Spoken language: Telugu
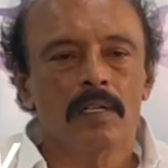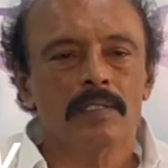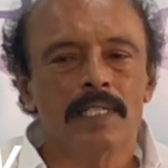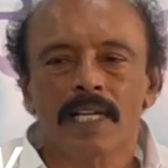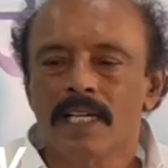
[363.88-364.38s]

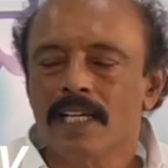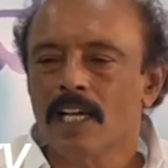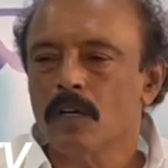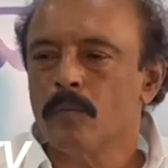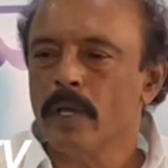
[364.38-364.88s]
జగన్
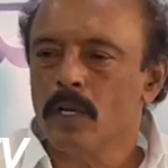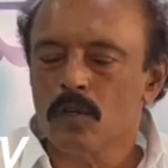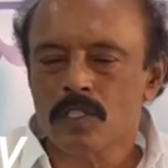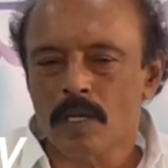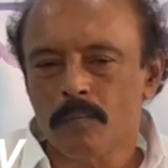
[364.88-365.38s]
గారు
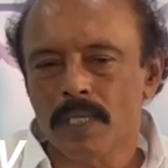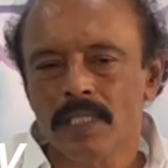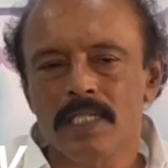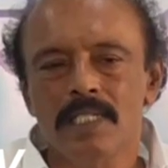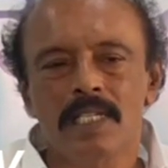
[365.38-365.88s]
మెనుకు
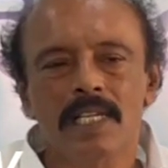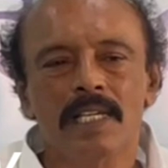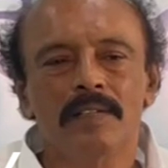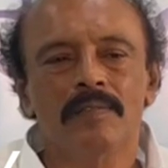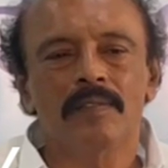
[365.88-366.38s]
సంబంధించి
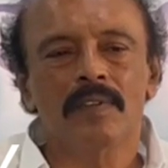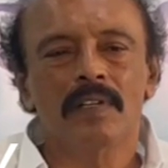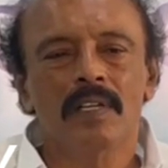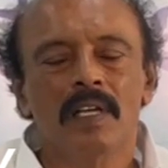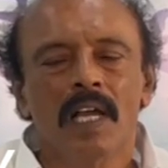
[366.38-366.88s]

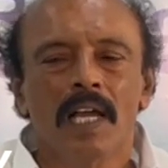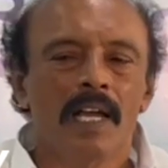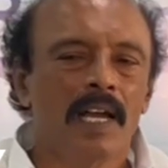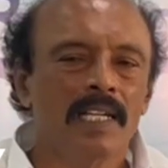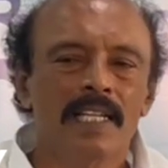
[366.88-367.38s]

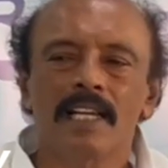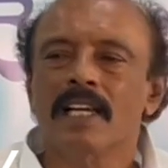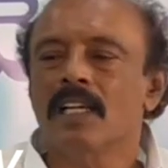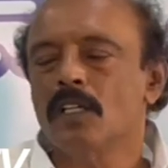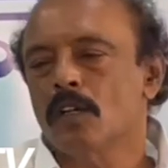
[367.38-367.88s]
గంటలు
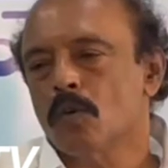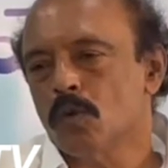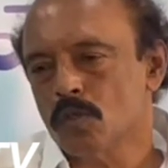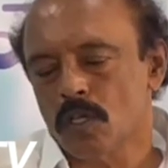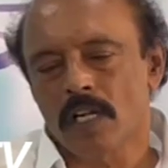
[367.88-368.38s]
గంటలు
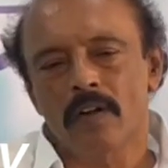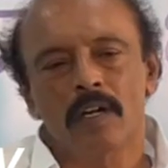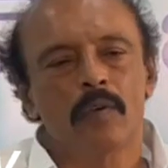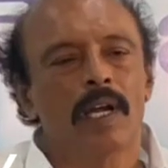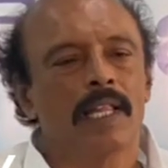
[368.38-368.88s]
కూర్చునేవాడు
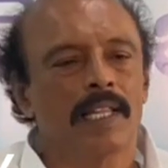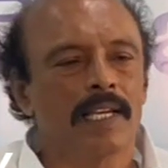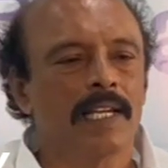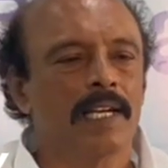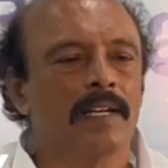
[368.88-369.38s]
వాళ్ళ
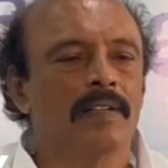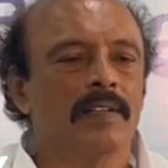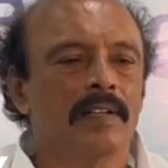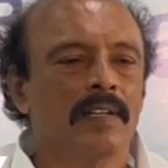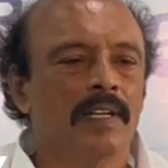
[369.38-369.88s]
దగ్గర
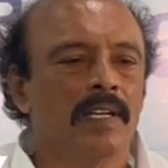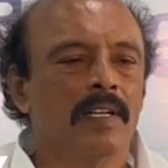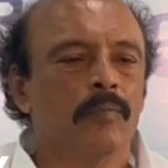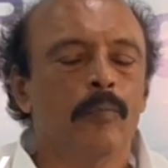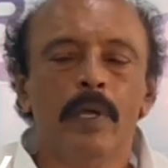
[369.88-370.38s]

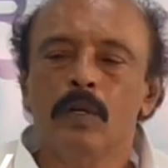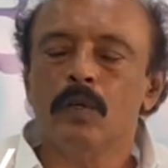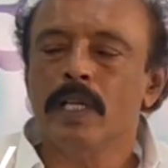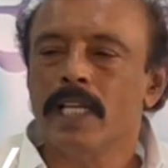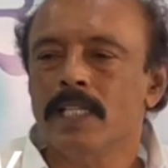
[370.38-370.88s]
మెను
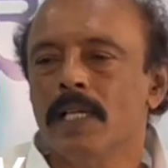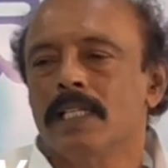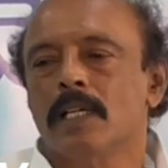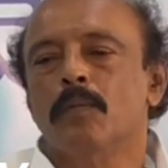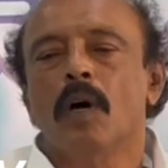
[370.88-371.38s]
ఏది
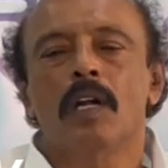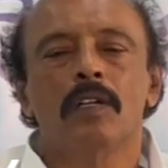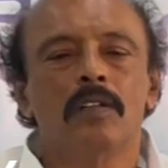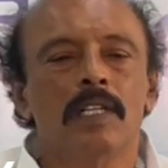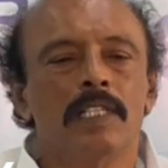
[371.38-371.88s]
అయితే
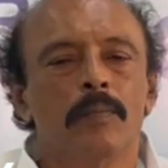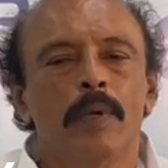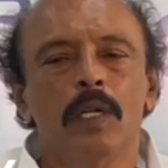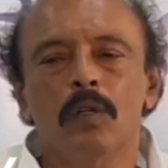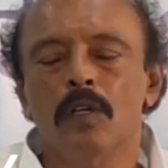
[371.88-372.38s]
బాగుంటుందని
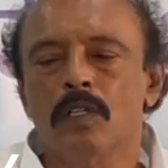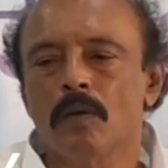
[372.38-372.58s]
మెనులో